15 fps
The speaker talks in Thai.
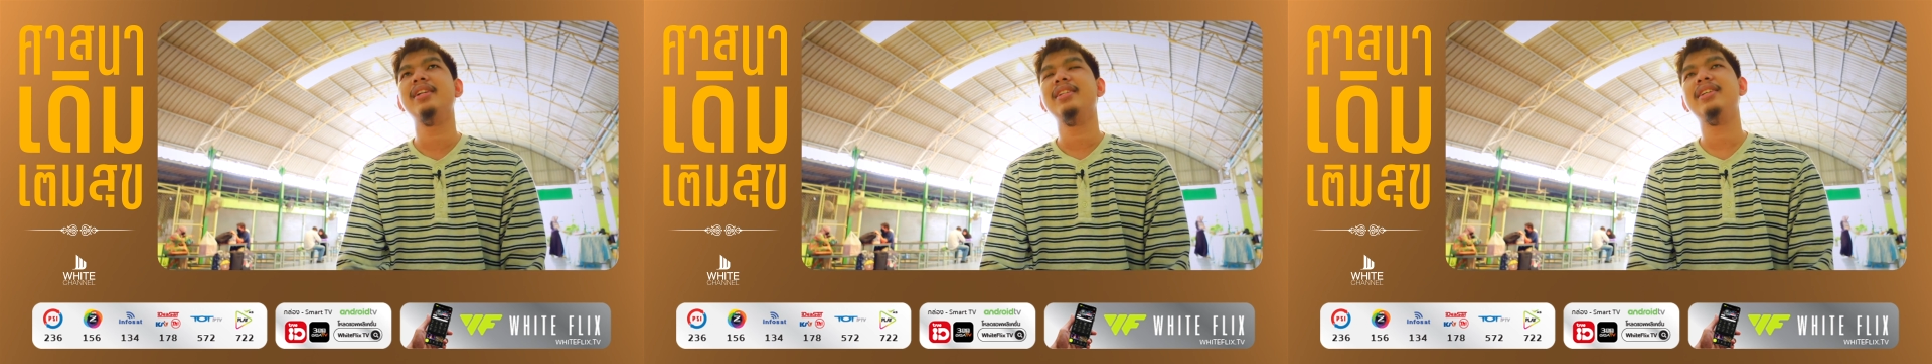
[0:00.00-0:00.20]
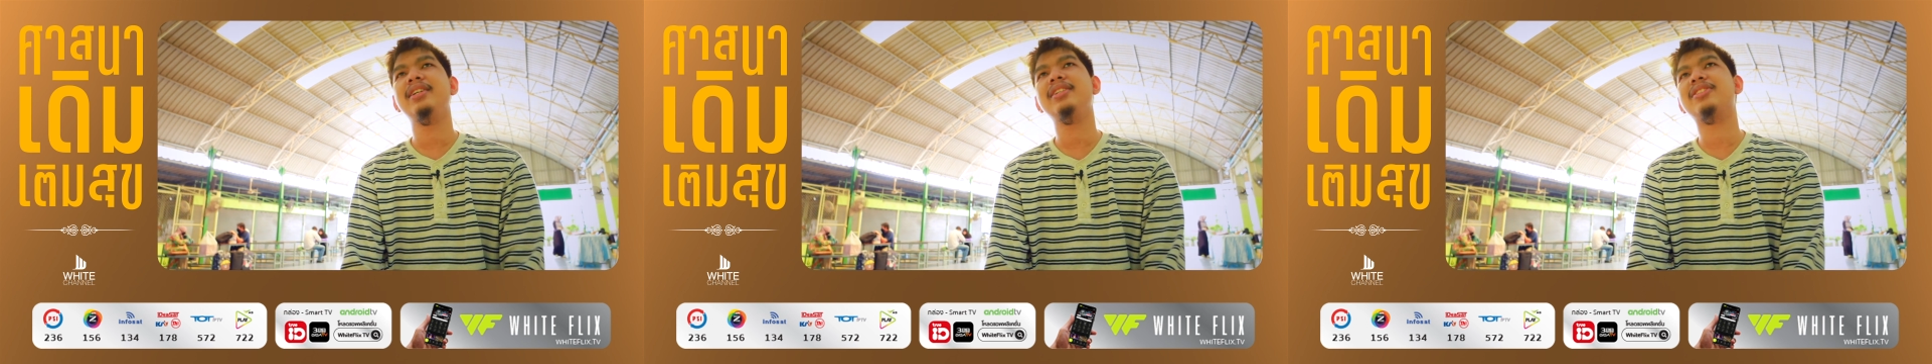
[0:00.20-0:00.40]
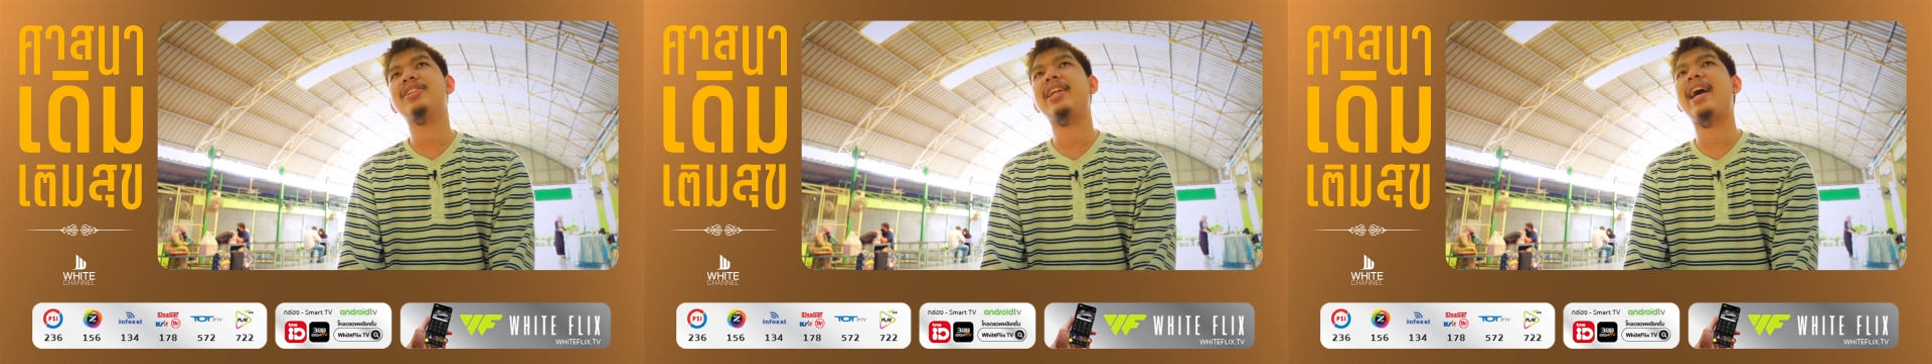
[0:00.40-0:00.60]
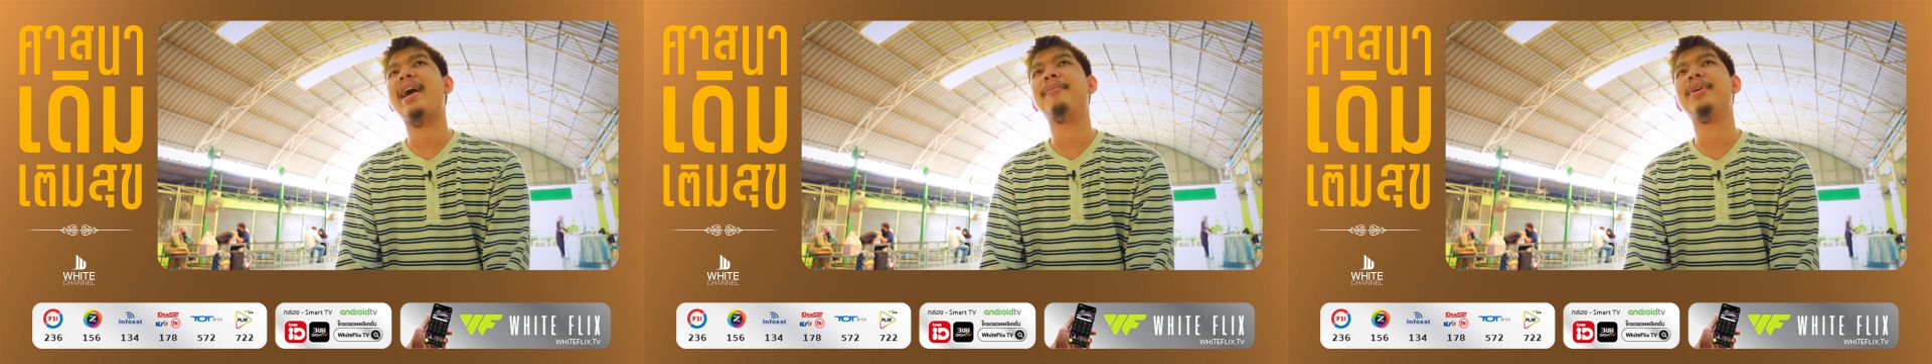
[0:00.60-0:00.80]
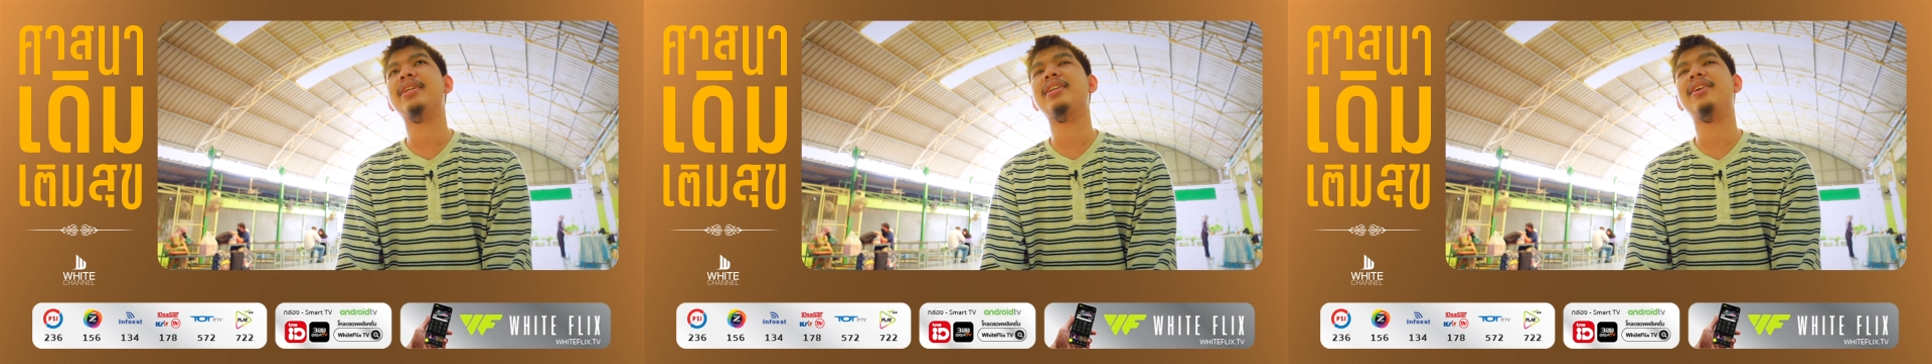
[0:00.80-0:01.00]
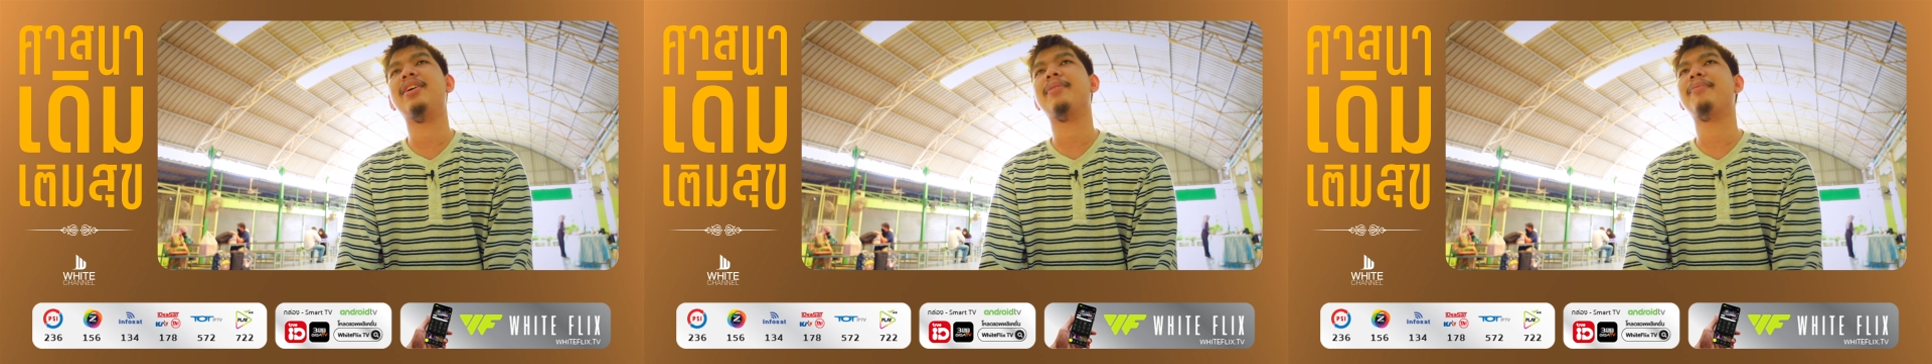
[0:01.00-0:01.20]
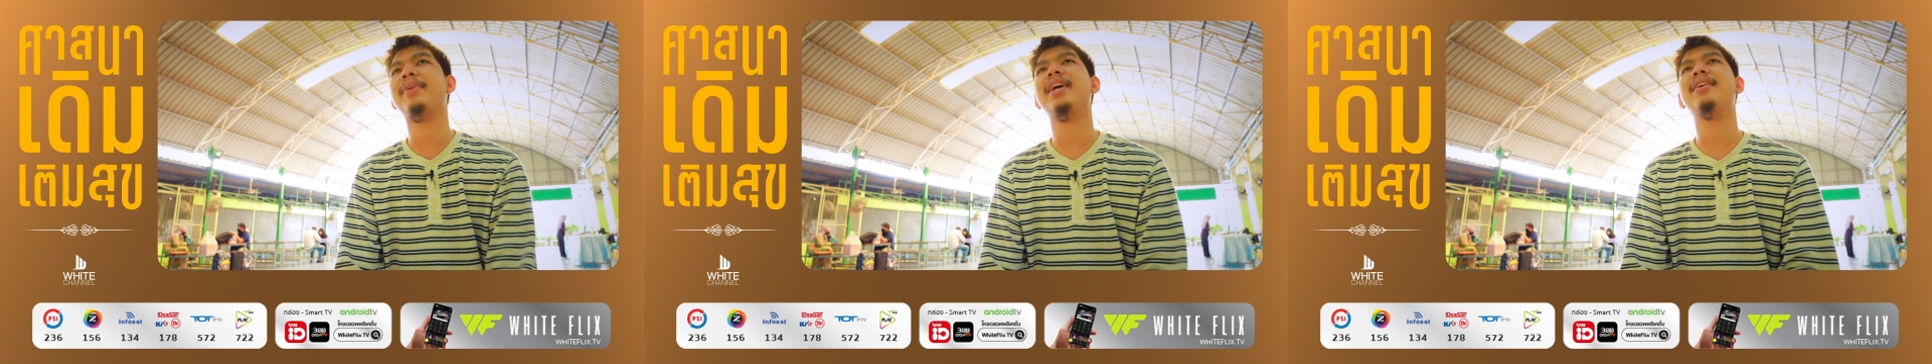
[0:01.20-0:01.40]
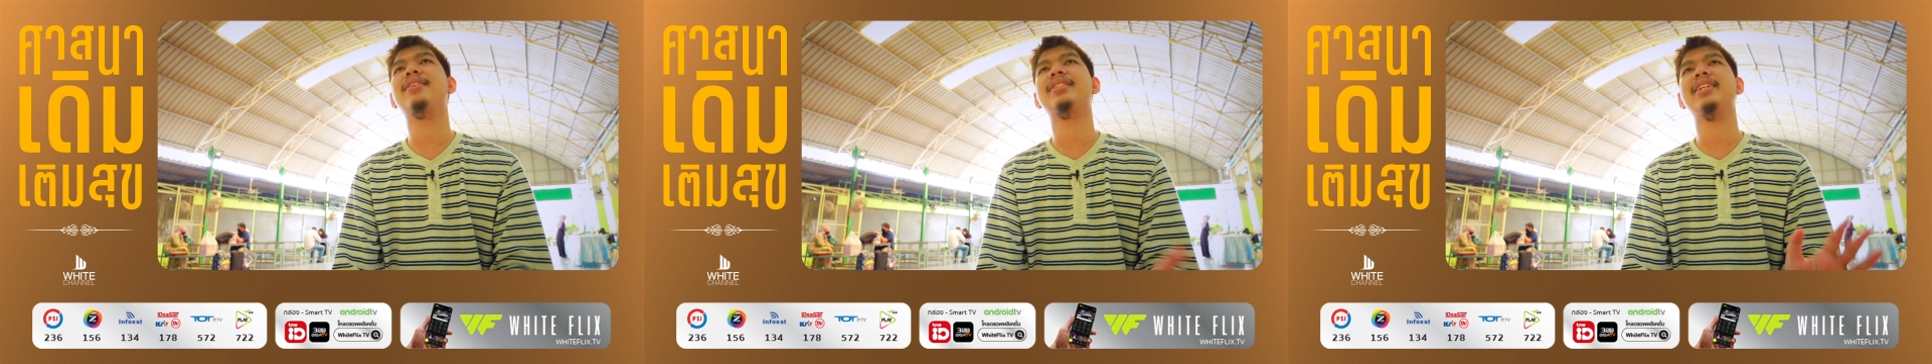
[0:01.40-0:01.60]
เรื่องอิสลามไปตลอด
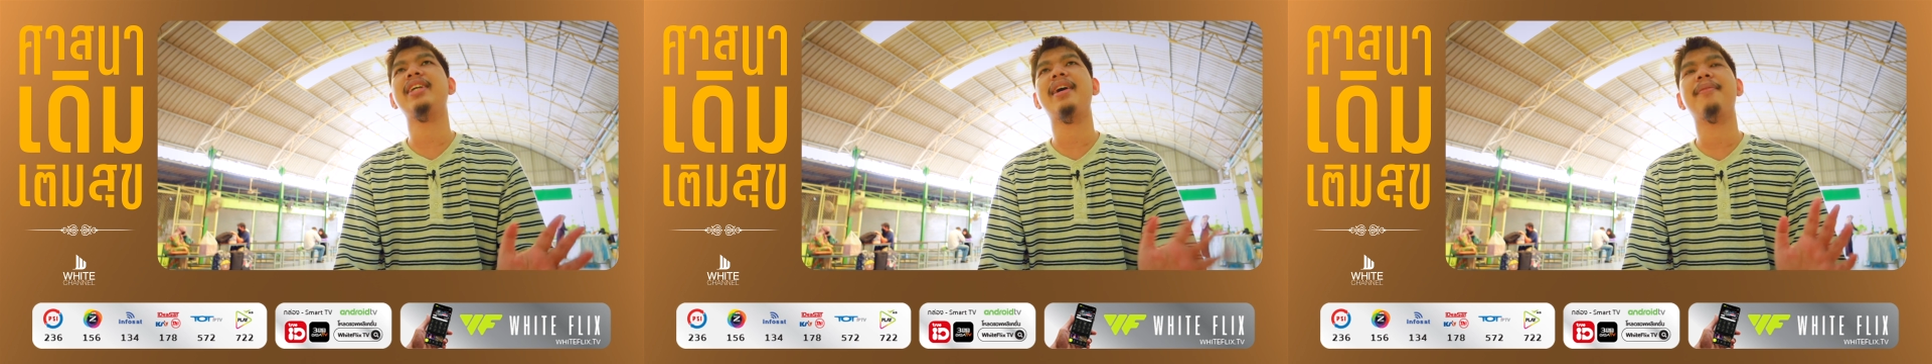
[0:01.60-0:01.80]
แม้เขาจะ